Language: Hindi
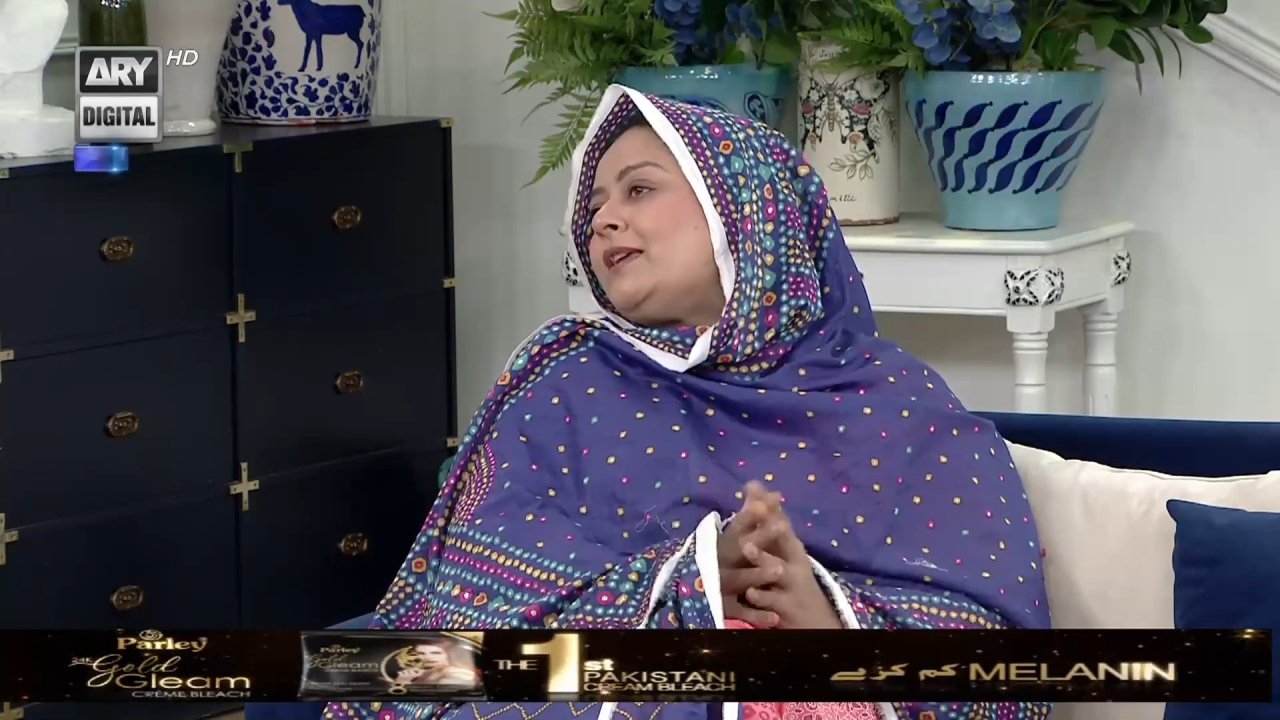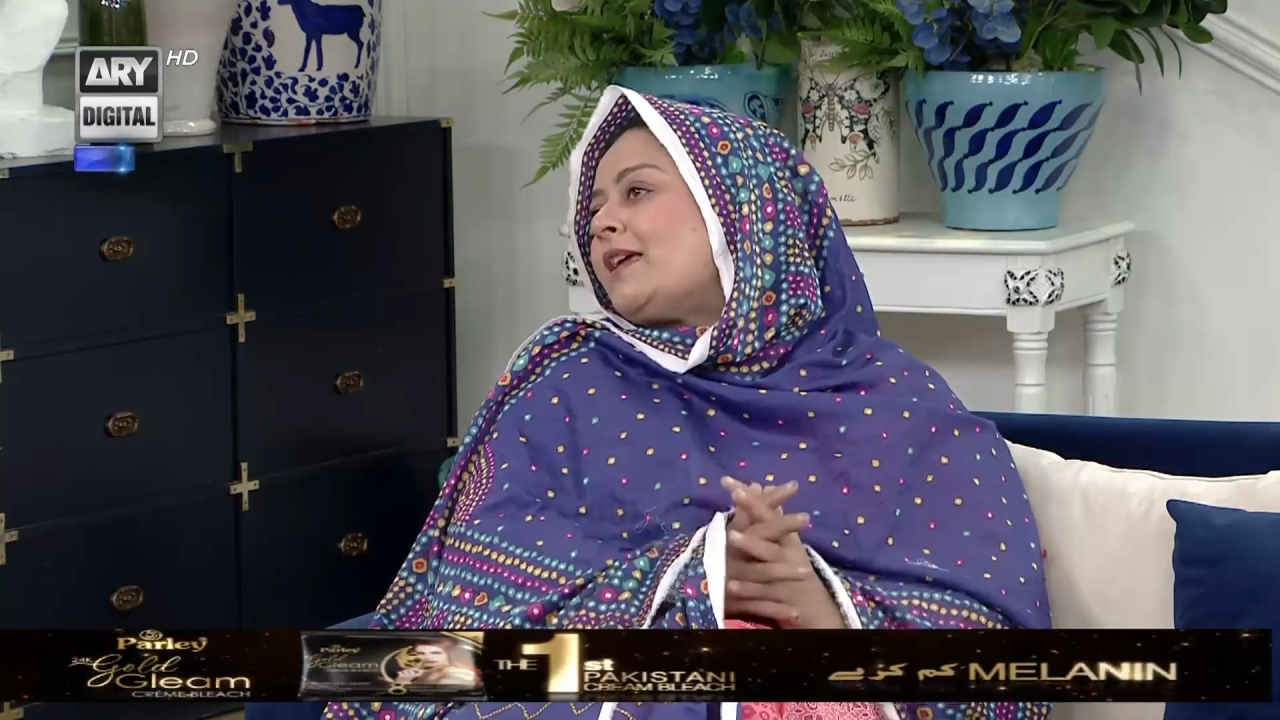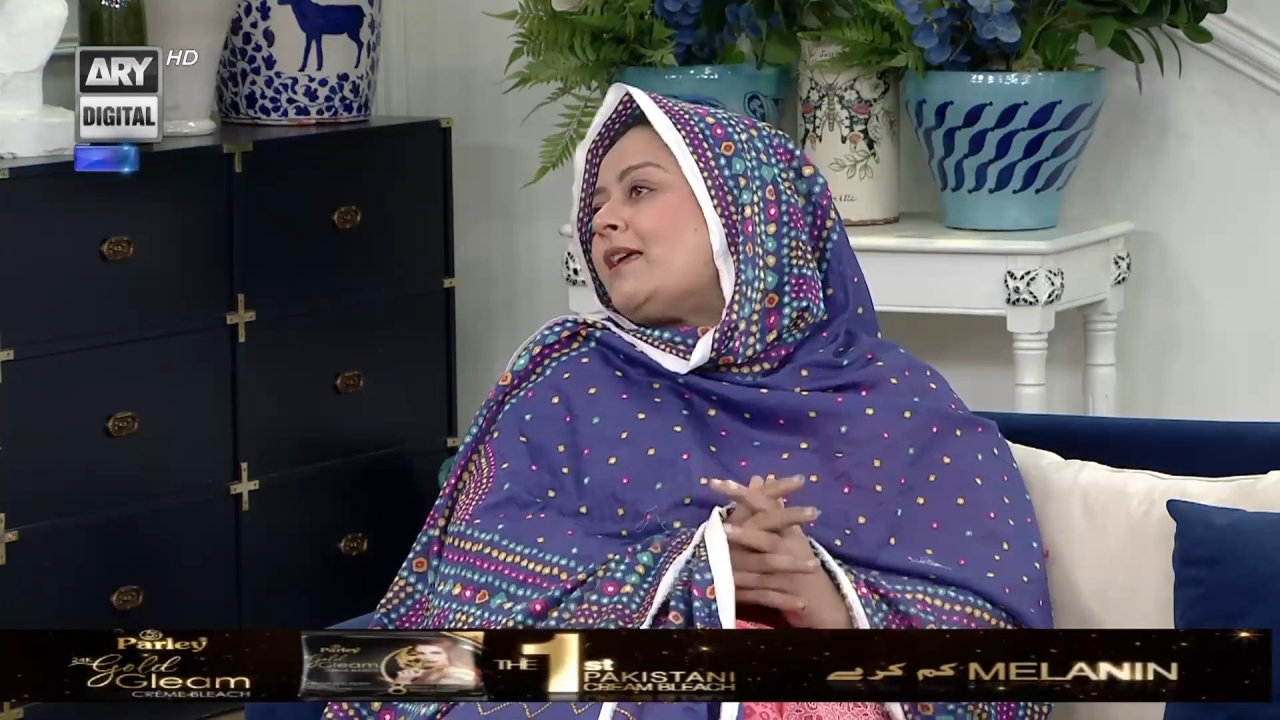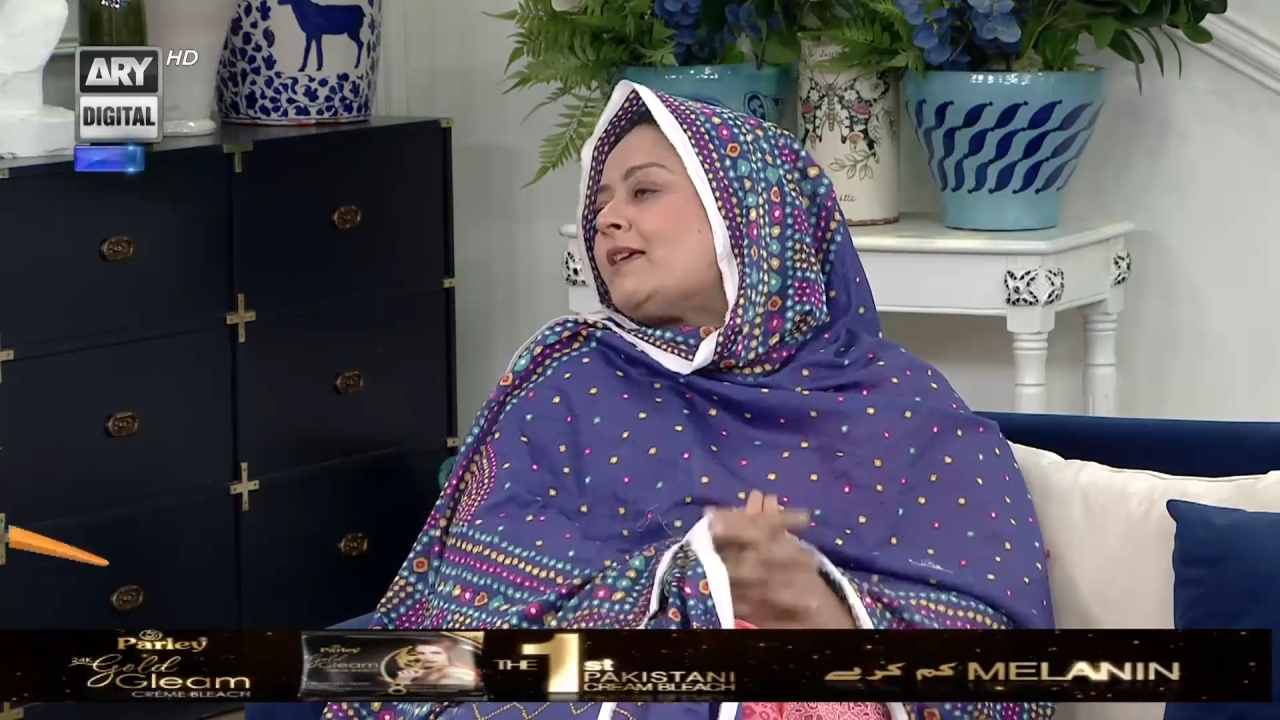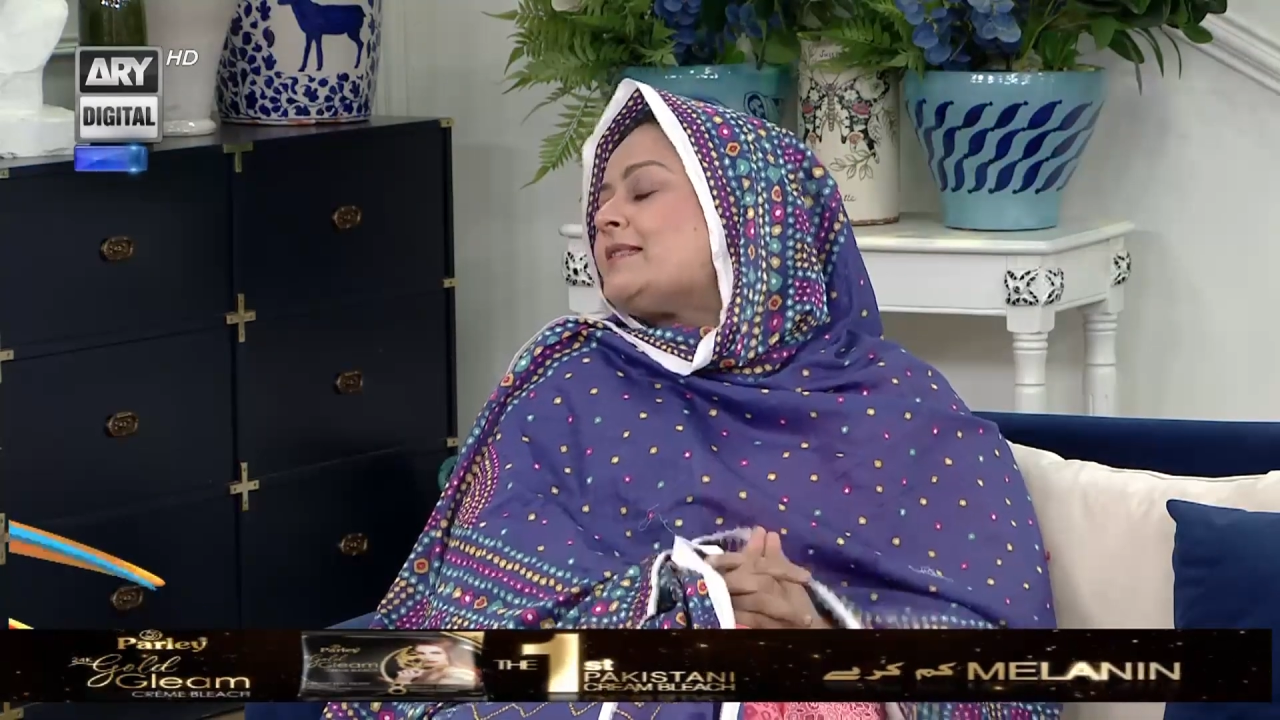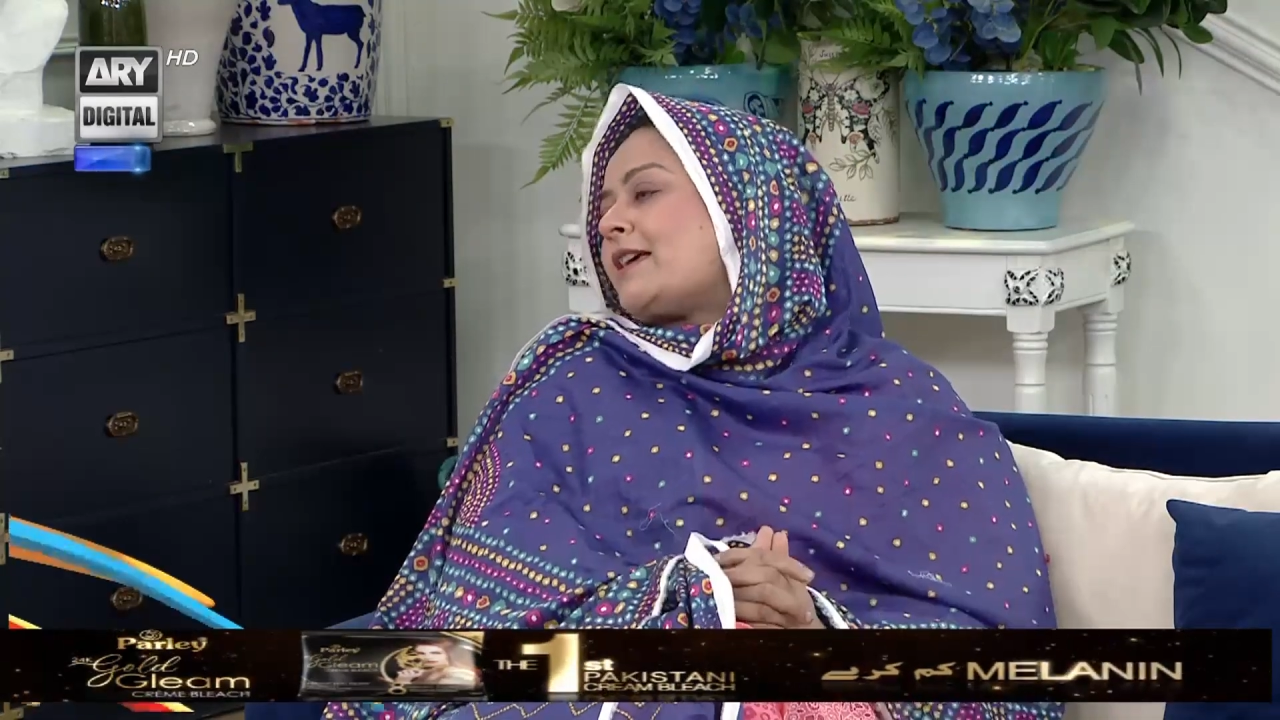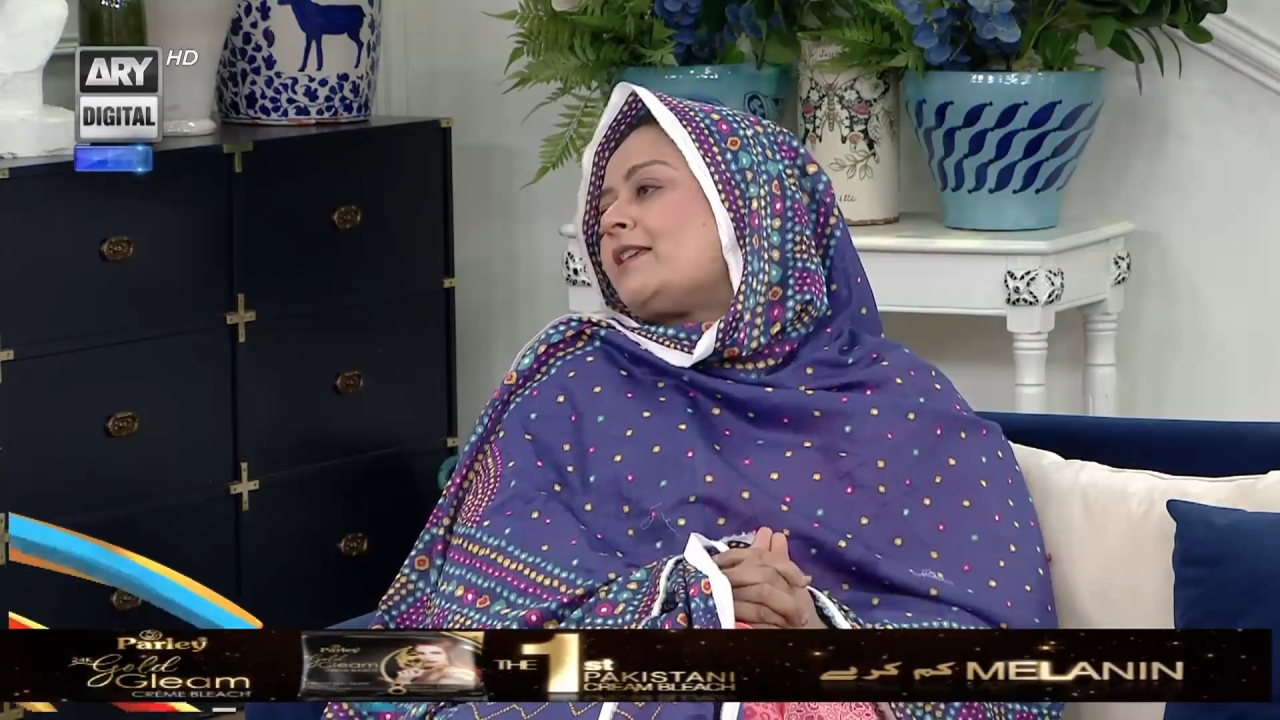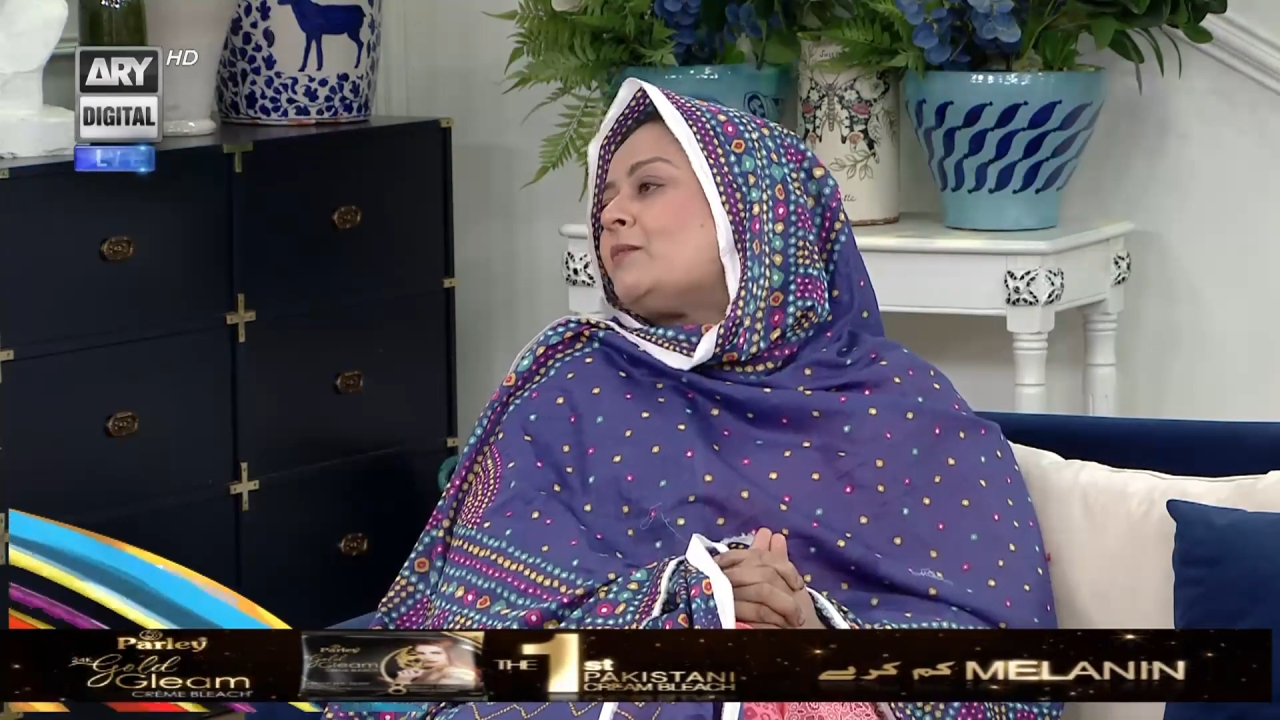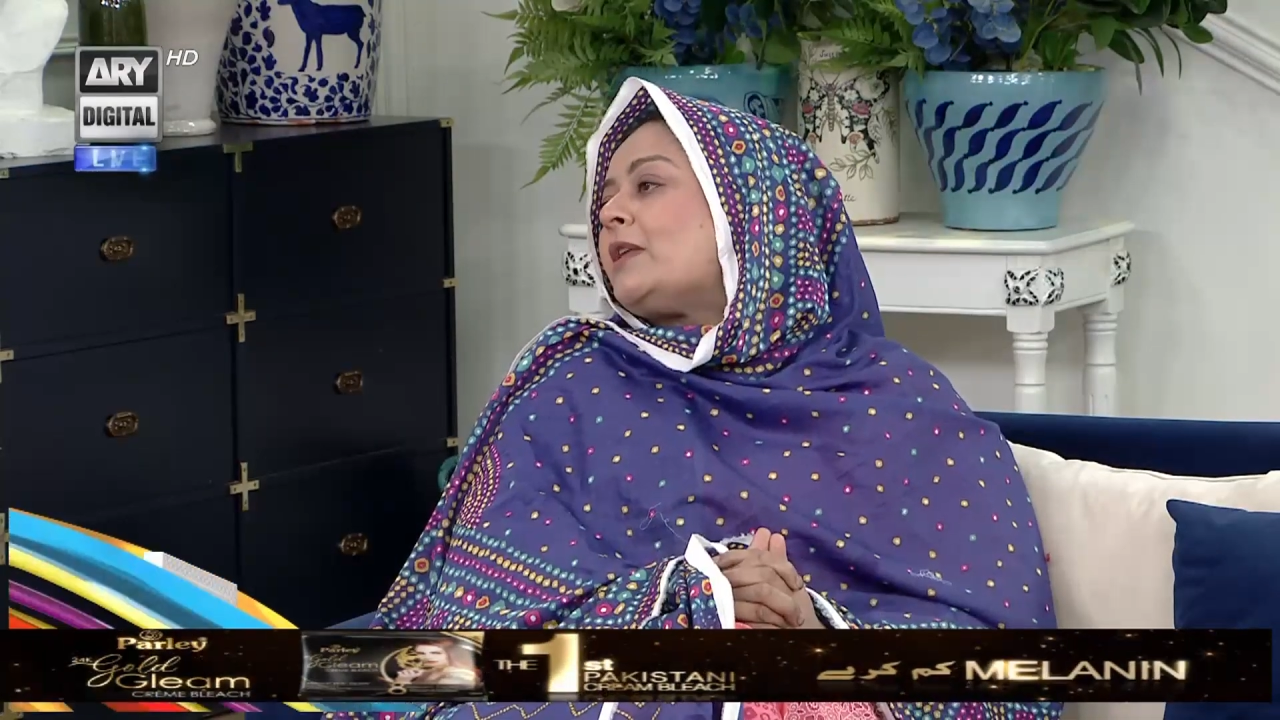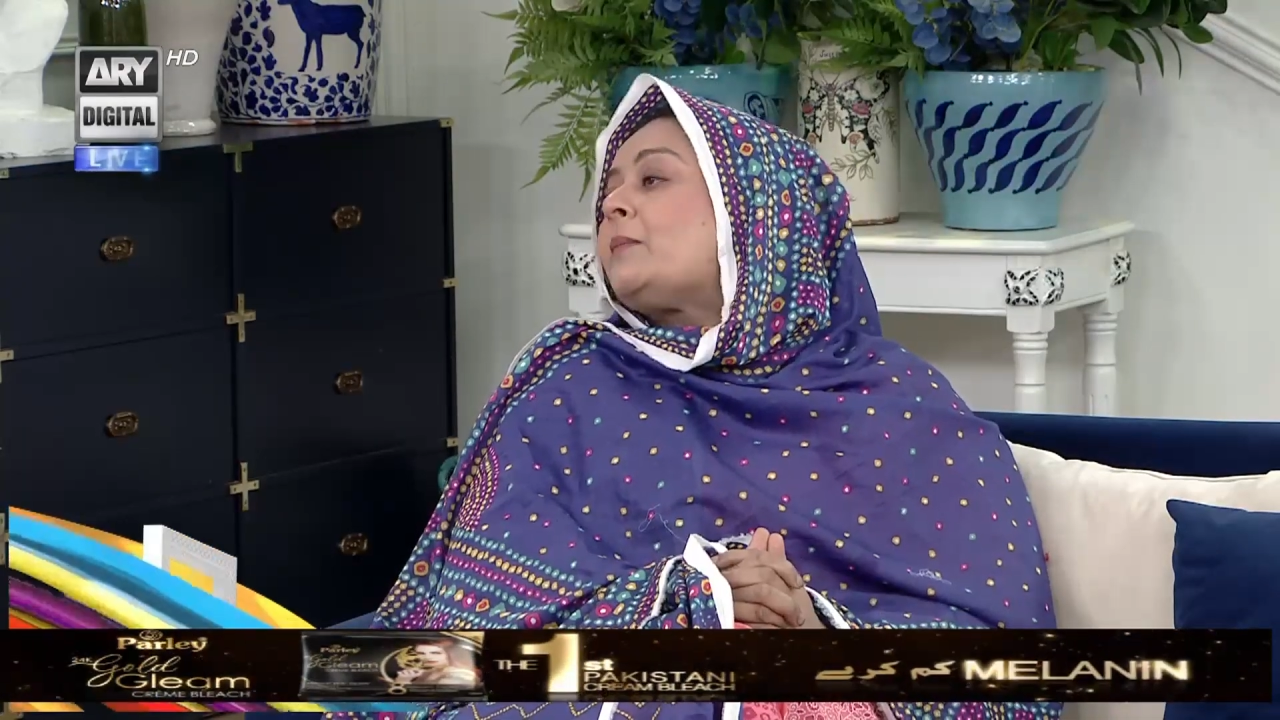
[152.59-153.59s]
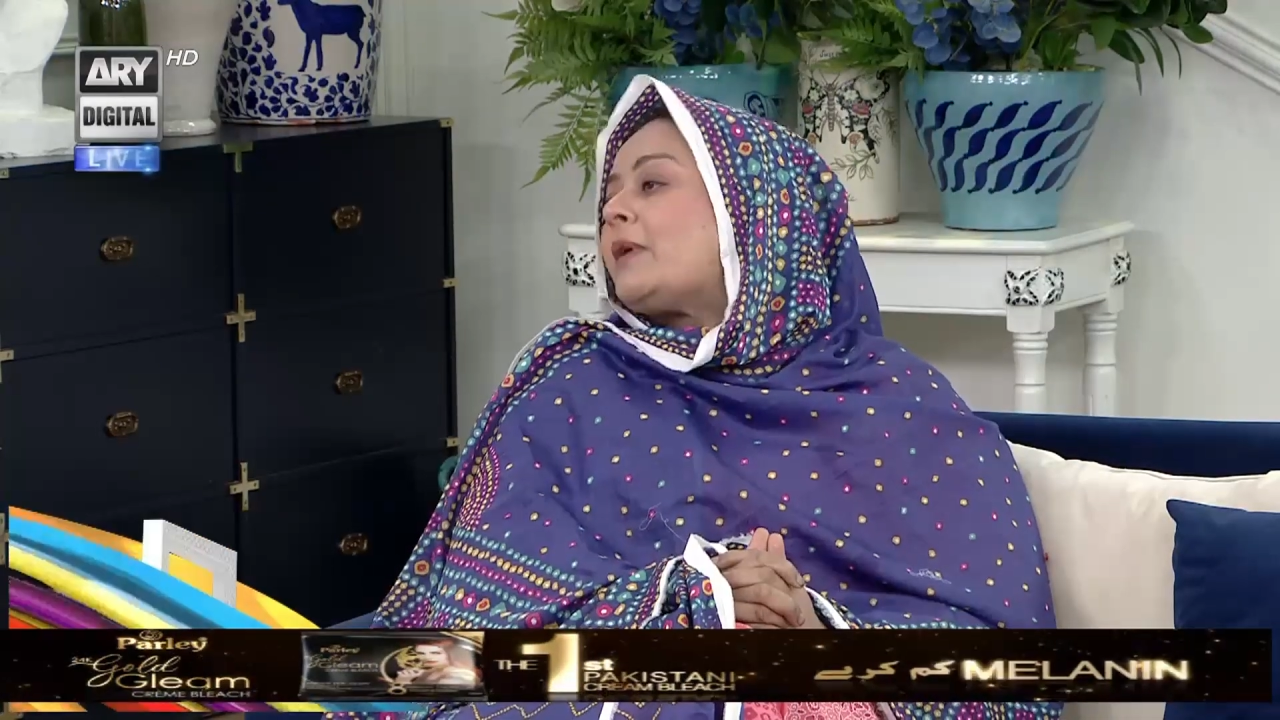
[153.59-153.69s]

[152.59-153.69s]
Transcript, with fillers: कहेंगे ज़ाहिर है मेरे